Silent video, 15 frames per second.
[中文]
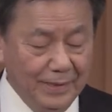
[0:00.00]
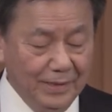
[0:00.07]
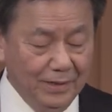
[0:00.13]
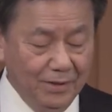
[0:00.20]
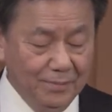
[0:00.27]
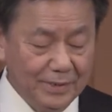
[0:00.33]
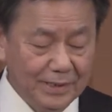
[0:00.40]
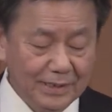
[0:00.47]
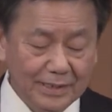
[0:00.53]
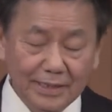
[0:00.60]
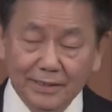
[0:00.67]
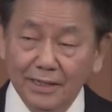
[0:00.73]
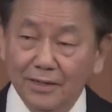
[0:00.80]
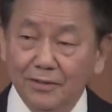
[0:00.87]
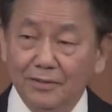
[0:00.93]
我们可以
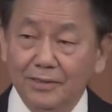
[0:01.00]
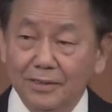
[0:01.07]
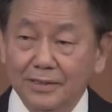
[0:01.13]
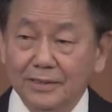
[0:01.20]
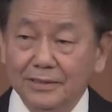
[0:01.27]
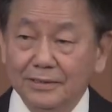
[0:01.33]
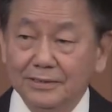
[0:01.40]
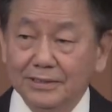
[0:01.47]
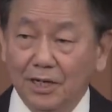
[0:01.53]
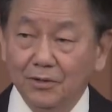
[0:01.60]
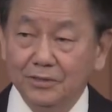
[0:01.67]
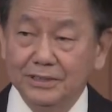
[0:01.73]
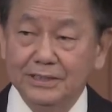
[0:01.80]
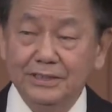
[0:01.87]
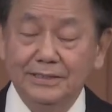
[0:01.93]
看到，
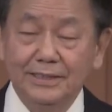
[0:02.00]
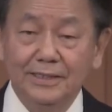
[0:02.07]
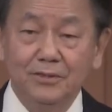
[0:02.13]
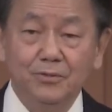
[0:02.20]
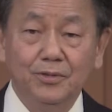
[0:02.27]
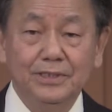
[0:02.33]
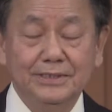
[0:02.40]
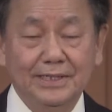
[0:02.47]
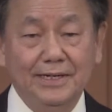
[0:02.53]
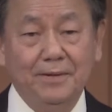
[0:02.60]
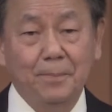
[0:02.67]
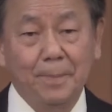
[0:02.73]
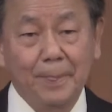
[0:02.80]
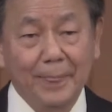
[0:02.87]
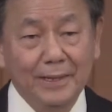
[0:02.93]
早期这个国
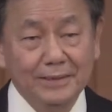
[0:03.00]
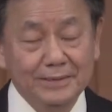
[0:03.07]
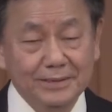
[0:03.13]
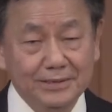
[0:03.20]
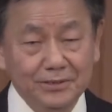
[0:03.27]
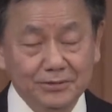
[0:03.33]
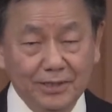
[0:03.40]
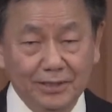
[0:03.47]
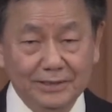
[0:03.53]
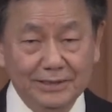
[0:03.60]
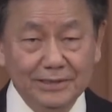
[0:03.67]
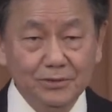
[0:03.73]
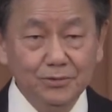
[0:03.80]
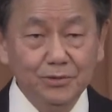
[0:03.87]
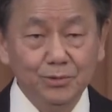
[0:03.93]
家是受到
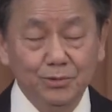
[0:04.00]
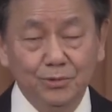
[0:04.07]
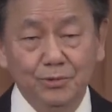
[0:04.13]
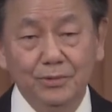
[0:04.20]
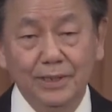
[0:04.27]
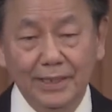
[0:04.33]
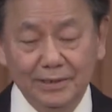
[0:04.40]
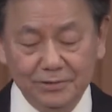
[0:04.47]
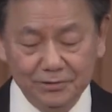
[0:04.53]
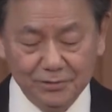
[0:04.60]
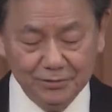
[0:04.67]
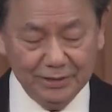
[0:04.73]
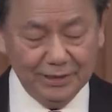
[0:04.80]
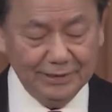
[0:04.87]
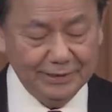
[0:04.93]
基督徒很
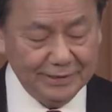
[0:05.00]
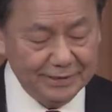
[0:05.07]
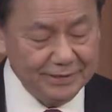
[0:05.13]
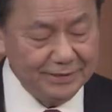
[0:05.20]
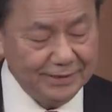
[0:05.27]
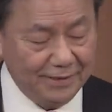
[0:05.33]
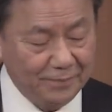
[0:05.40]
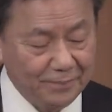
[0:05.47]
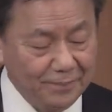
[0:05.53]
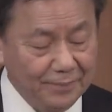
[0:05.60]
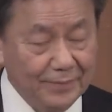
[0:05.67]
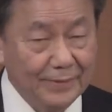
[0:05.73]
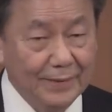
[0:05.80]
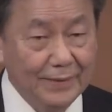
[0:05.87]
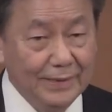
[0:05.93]
重要的影响。
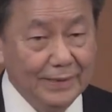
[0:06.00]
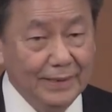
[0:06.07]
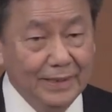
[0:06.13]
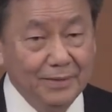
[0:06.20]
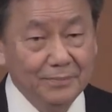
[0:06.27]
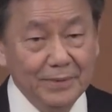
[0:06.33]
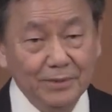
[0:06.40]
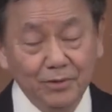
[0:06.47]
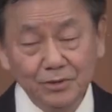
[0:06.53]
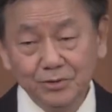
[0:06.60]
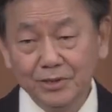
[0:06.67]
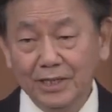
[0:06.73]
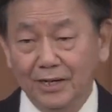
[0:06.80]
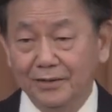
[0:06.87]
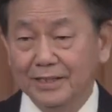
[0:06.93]
美国
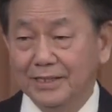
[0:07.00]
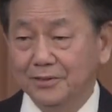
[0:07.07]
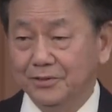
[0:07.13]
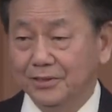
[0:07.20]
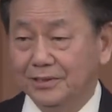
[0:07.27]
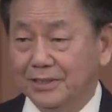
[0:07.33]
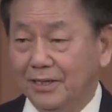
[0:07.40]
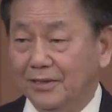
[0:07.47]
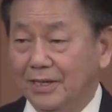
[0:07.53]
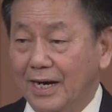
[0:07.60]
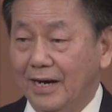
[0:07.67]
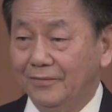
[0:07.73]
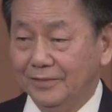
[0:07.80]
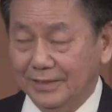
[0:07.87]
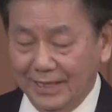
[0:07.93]
最好一个学校
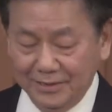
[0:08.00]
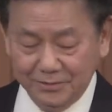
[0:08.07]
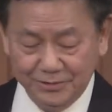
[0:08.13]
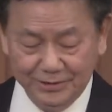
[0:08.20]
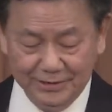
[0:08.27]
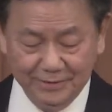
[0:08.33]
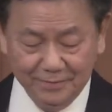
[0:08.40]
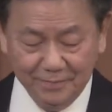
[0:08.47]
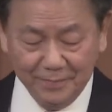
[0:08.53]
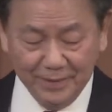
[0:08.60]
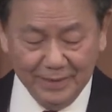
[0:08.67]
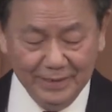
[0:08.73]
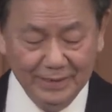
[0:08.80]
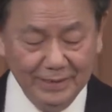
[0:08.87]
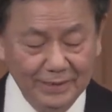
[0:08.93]
哈佛大学。
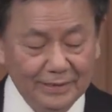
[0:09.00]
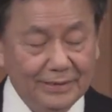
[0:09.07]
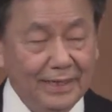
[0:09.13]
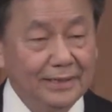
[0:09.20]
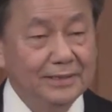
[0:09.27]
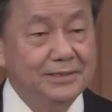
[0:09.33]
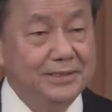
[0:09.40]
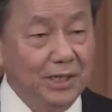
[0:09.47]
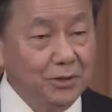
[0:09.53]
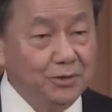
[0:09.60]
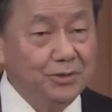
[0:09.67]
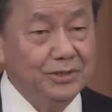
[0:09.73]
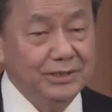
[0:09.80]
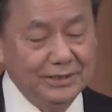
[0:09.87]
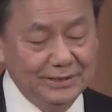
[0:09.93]
他的校
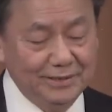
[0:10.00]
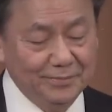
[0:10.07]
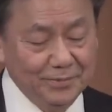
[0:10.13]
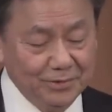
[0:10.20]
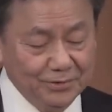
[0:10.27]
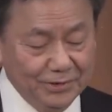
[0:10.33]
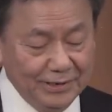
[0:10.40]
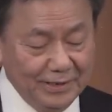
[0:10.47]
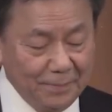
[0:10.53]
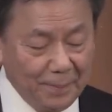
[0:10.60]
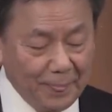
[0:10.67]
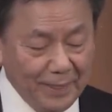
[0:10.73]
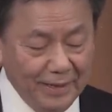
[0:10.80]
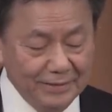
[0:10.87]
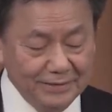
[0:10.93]
训是怎么说呢？
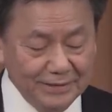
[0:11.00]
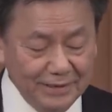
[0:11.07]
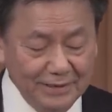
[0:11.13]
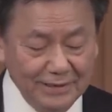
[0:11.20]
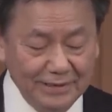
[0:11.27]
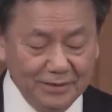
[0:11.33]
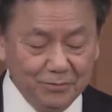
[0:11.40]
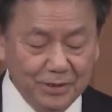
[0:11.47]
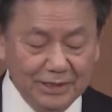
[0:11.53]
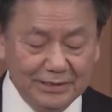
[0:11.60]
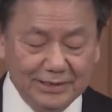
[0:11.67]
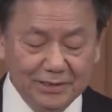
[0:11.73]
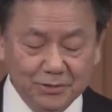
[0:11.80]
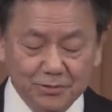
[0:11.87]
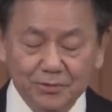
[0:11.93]
真理为
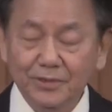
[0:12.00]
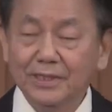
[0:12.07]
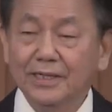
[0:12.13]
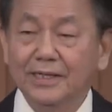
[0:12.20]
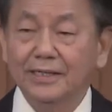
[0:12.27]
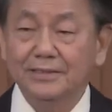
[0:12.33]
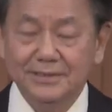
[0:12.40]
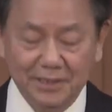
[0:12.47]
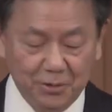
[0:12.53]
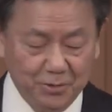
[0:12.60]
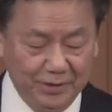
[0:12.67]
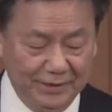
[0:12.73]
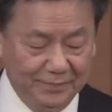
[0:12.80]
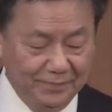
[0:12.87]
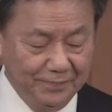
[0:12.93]
基督跟教会，